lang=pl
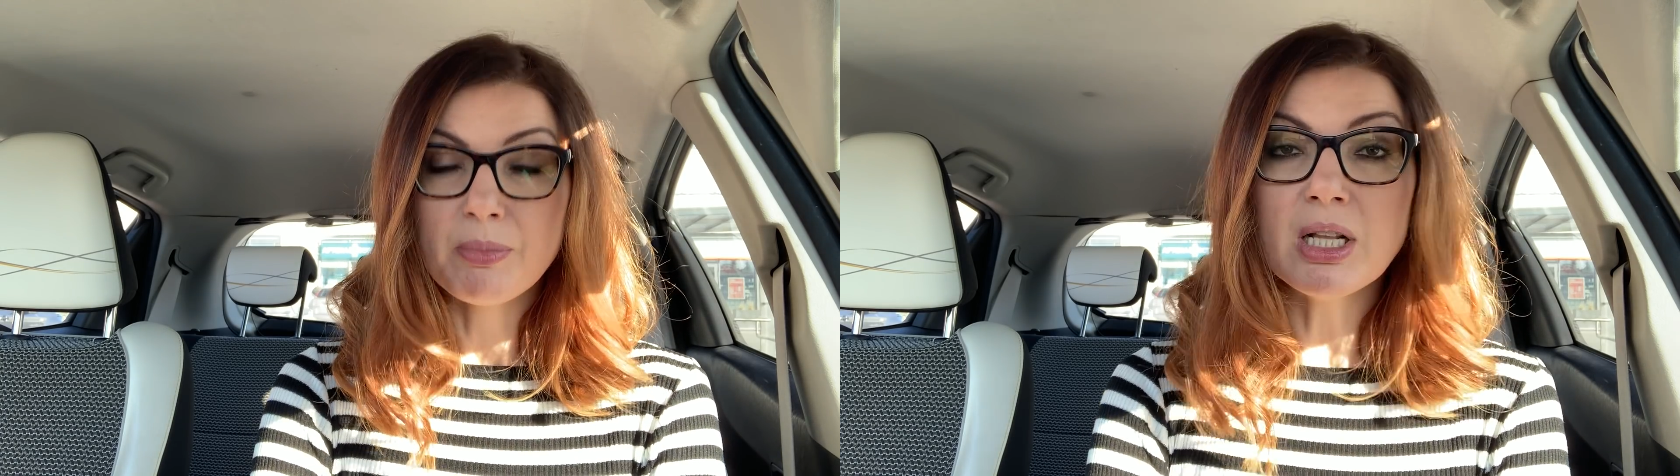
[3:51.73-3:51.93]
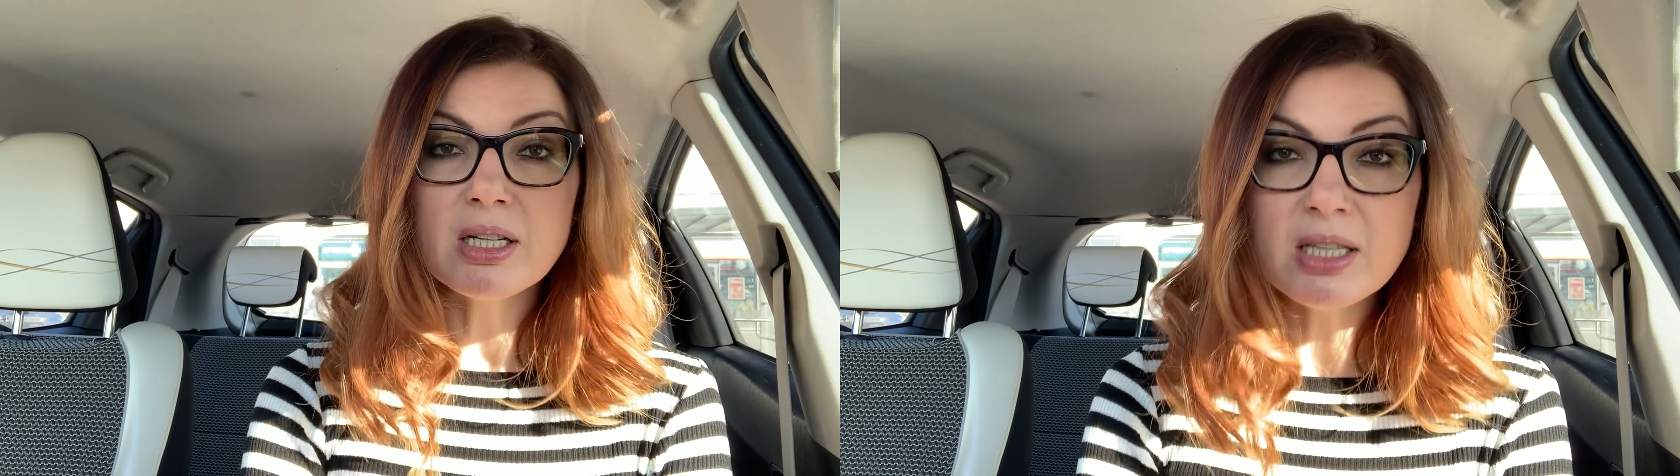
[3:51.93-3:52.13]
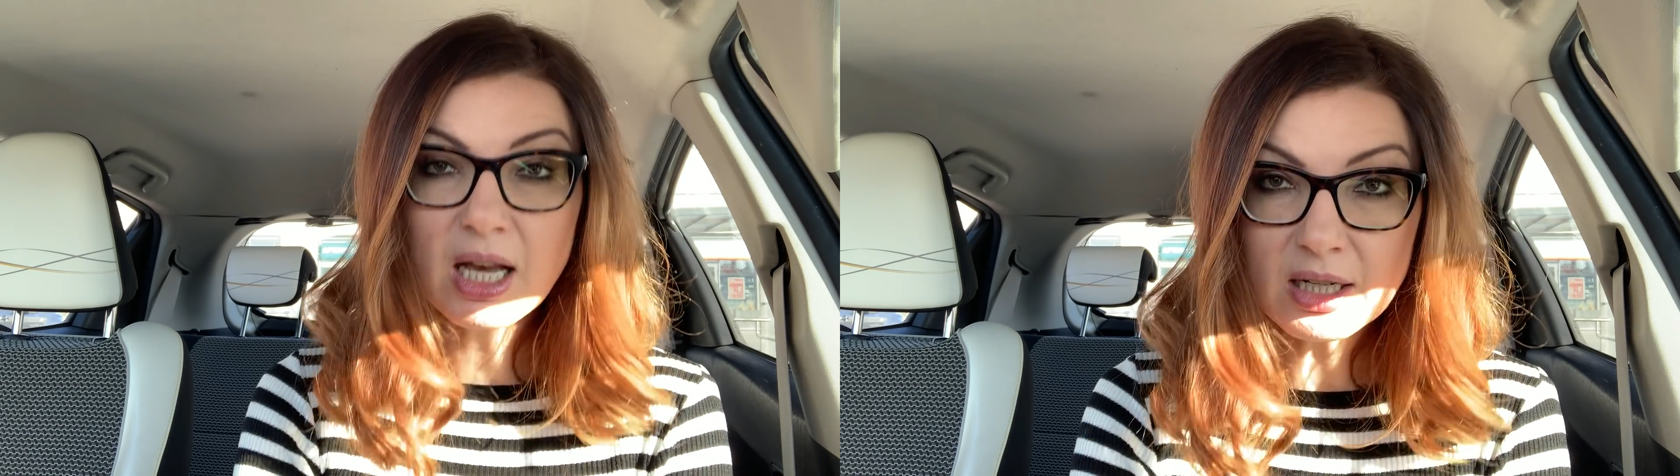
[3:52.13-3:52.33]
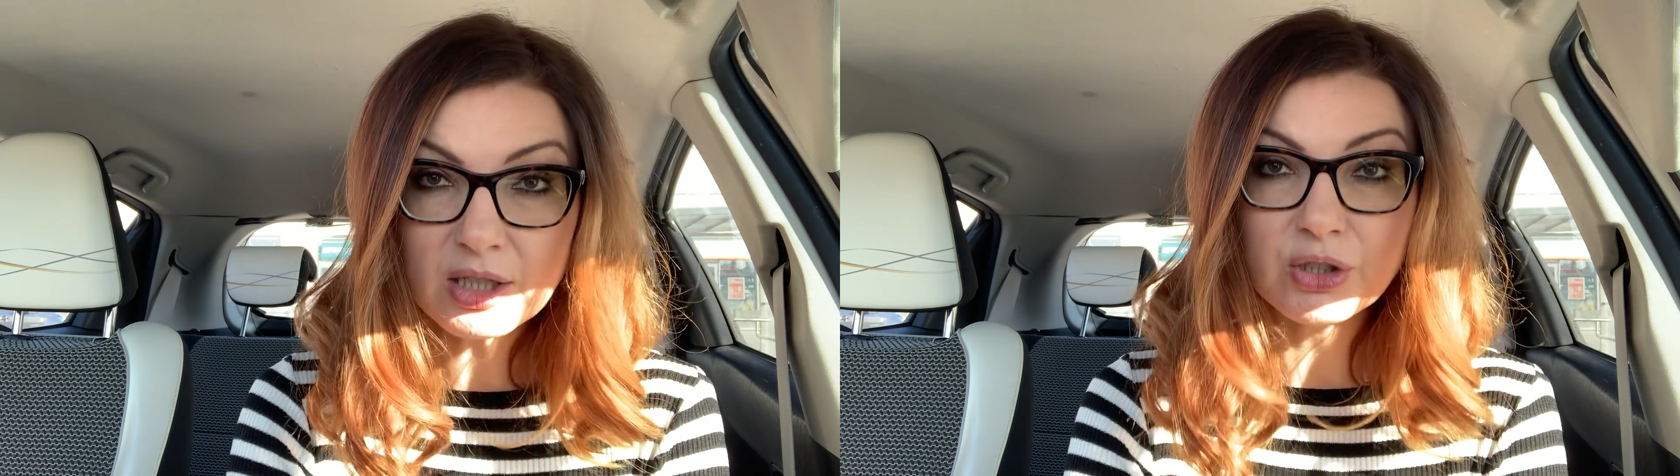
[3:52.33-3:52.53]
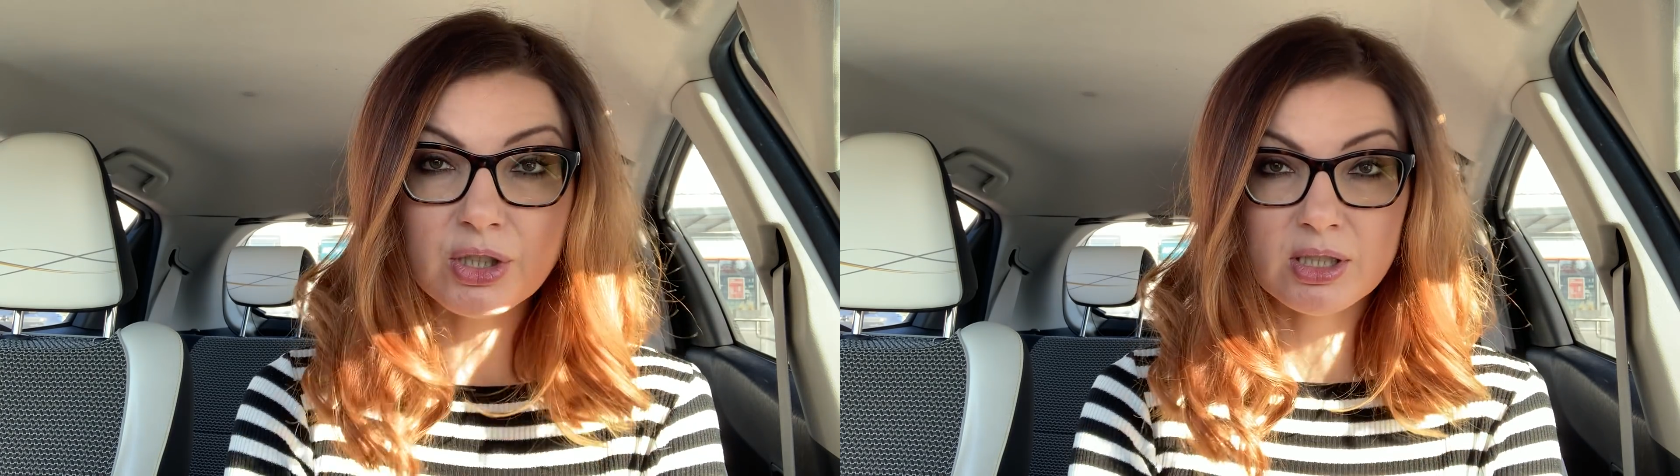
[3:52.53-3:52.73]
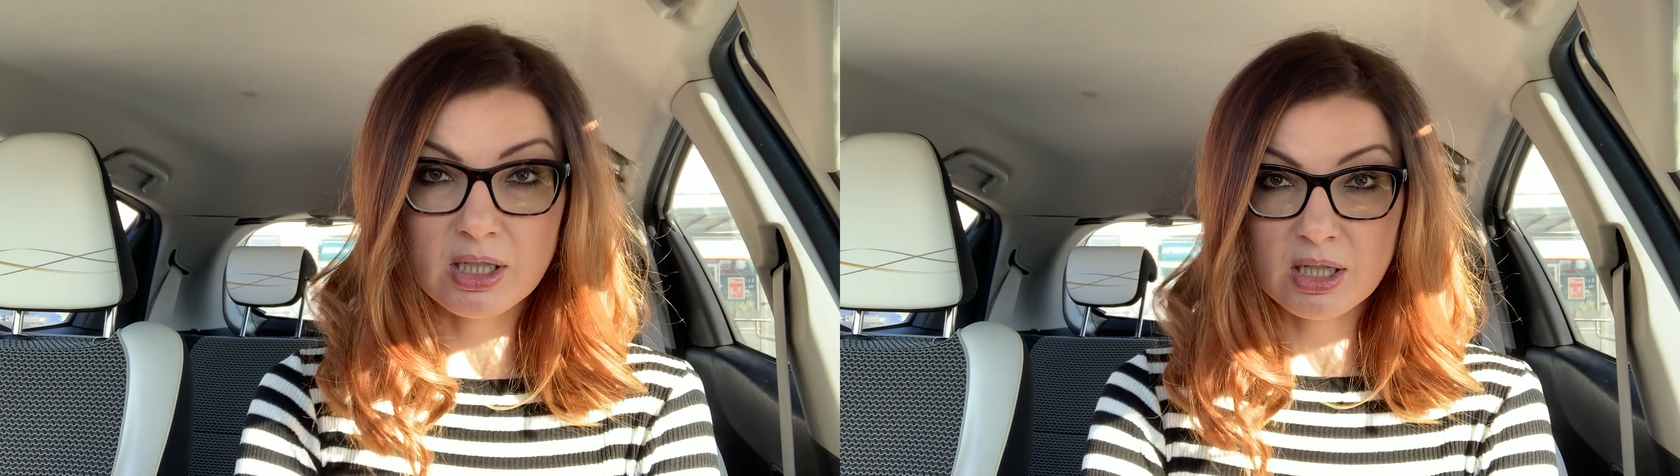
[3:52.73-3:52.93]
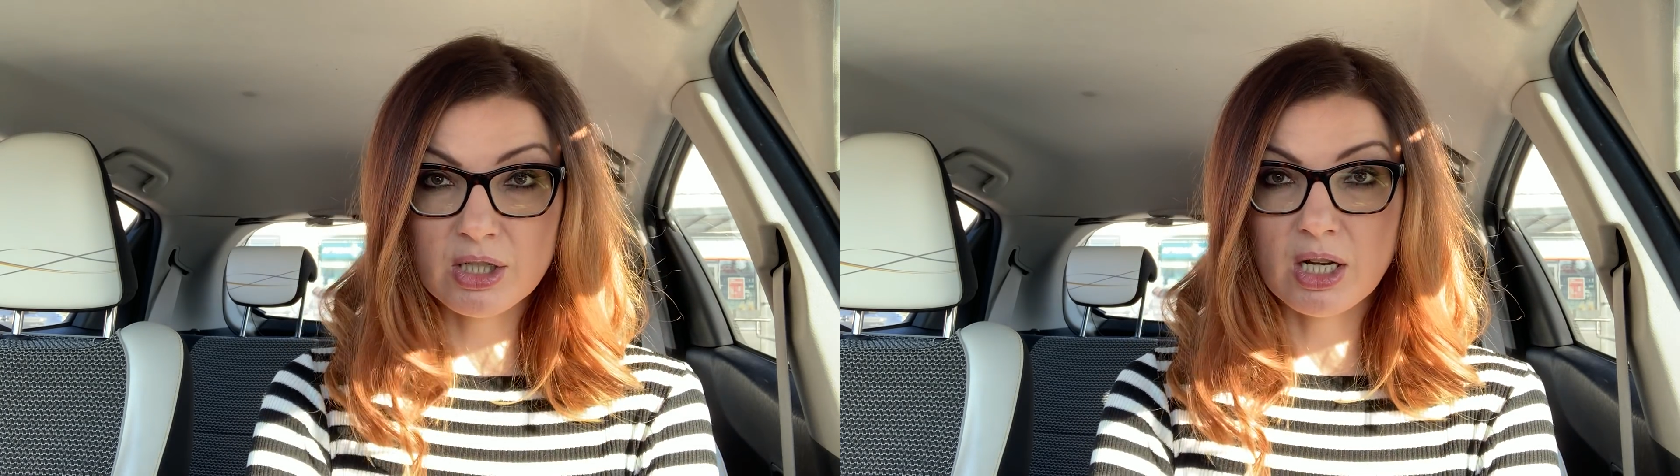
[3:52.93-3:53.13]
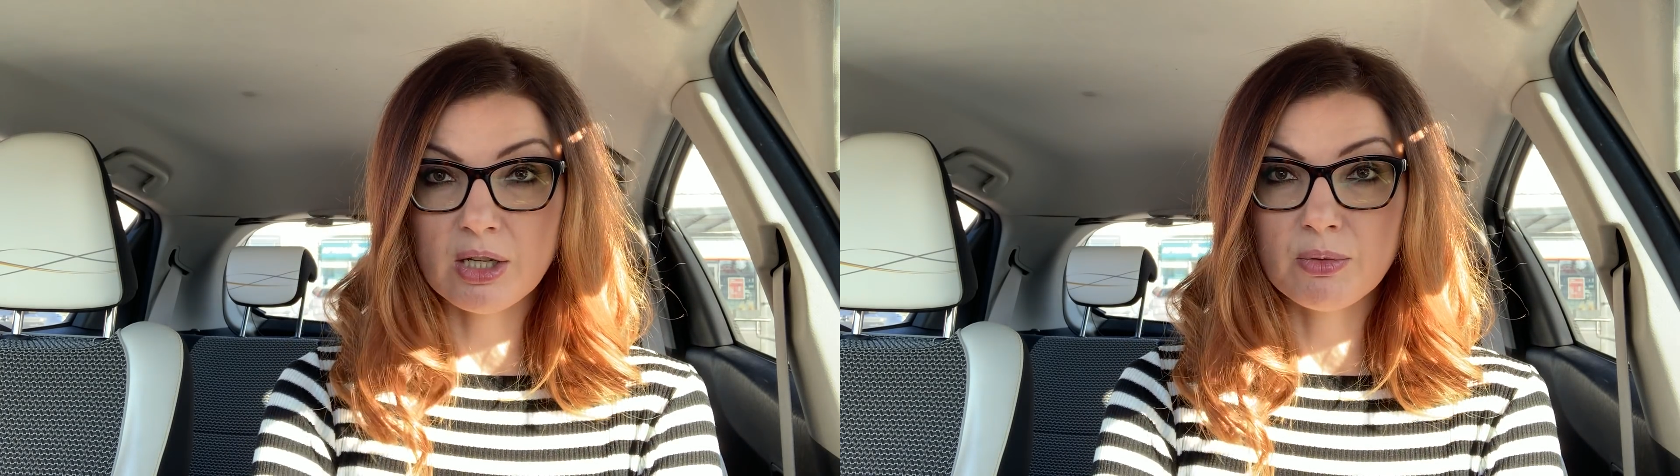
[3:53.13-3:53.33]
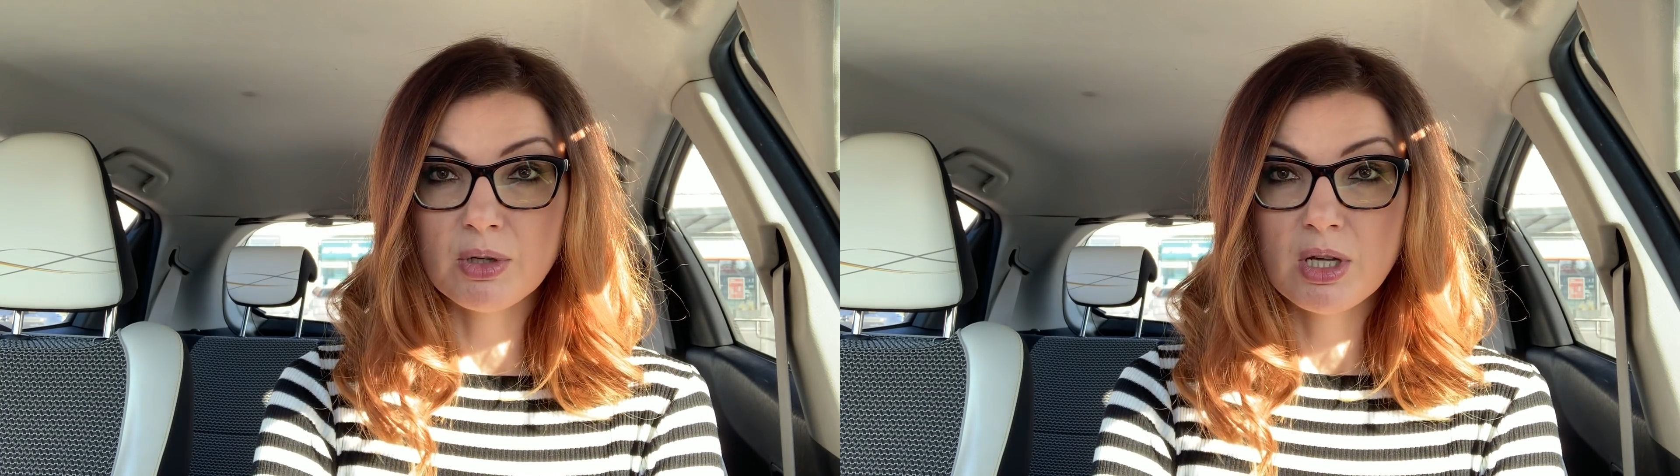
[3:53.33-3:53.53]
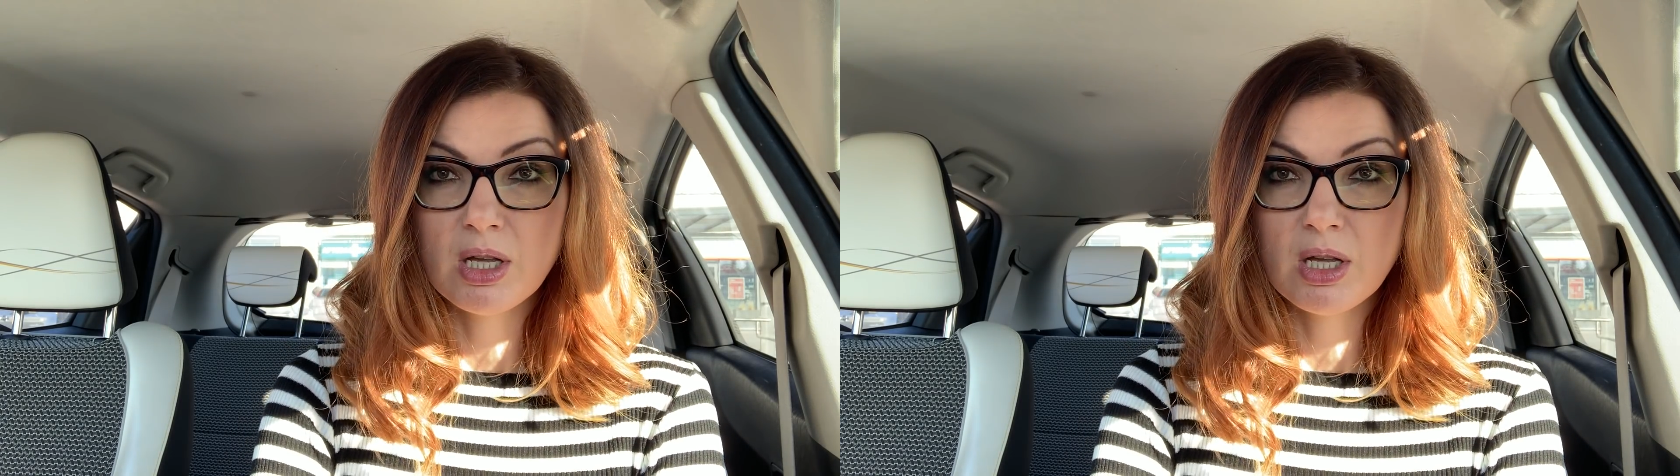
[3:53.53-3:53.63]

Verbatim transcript: pielęgniarki się zarażają.